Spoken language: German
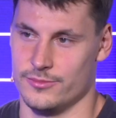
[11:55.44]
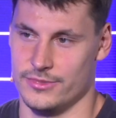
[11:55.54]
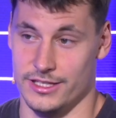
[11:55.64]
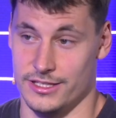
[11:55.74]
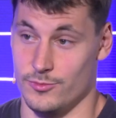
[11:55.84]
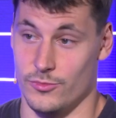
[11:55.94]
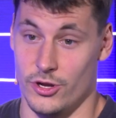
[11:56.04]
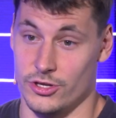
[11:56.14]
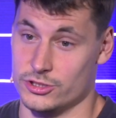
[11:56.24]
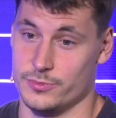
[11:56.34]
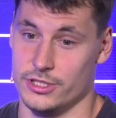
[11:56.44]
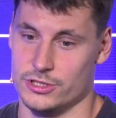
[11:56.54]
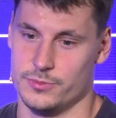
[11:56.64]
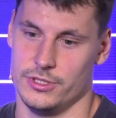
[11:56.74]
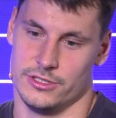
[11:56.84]
glaube, der hat ein Mörderspiel
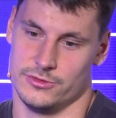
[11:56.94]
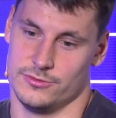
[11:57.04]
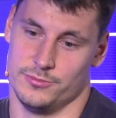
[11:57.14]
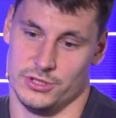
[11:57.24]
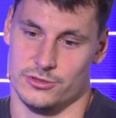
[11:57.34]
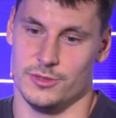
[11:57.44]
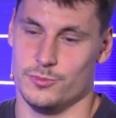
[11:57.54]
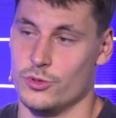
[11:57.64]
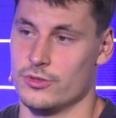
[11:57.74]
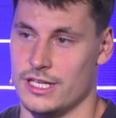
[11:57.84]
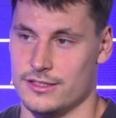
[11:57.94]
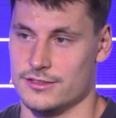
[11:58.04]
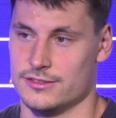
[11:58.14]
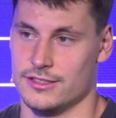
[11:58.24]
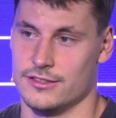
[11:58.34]
gespielt. Also bis zu dem Punkt hat
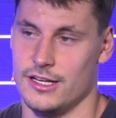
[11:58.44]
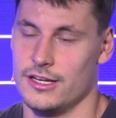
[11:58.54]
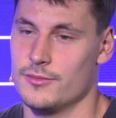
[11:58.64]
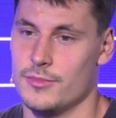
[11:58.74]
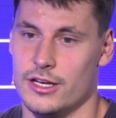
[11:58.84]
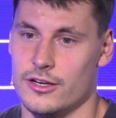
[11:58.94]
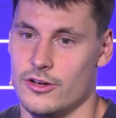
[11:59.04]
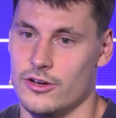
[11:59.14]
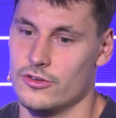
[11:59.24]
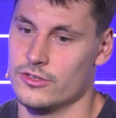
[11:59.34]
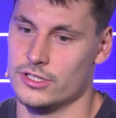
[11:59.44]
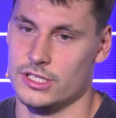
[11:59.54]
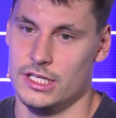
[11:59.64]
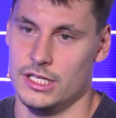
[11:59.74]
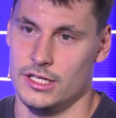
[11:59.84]
er es getan in meinen Augen und ich,
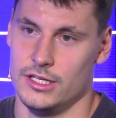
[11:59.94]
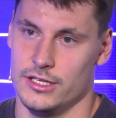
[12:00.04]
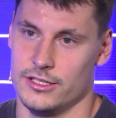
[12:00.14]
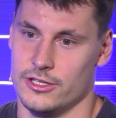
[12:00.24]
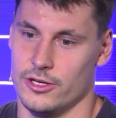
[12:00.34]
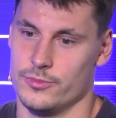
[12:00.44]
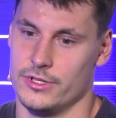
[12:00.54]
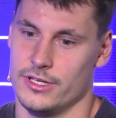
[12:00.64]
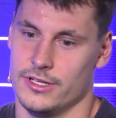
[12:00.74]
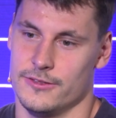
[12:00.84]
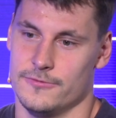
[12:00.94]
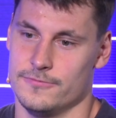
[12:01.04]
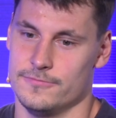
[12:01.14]
ich glaube, der